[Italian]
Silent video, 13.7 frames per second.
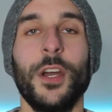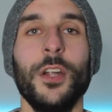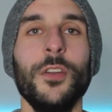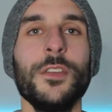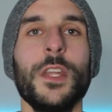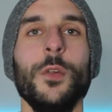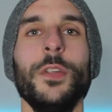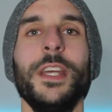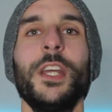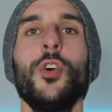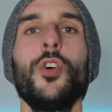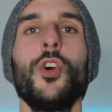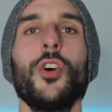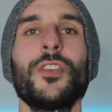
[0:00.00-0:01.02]
Canone zero vuol dire che
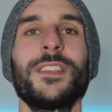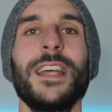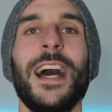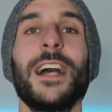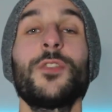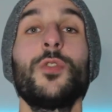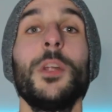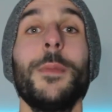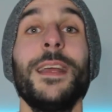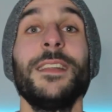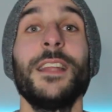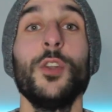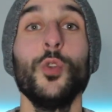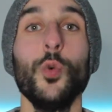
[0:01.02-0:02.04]
non costa
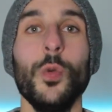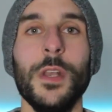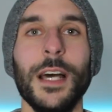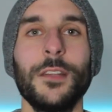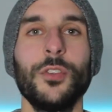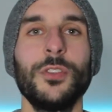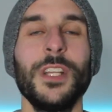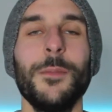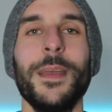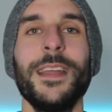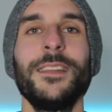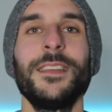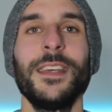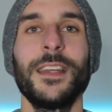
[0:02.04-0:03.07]
assolutamente nulla,
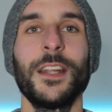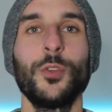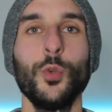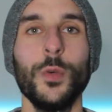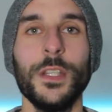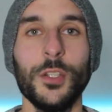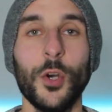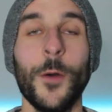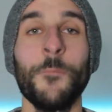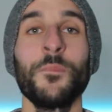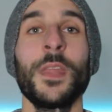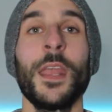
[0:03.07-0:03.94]
totalmente gratuito.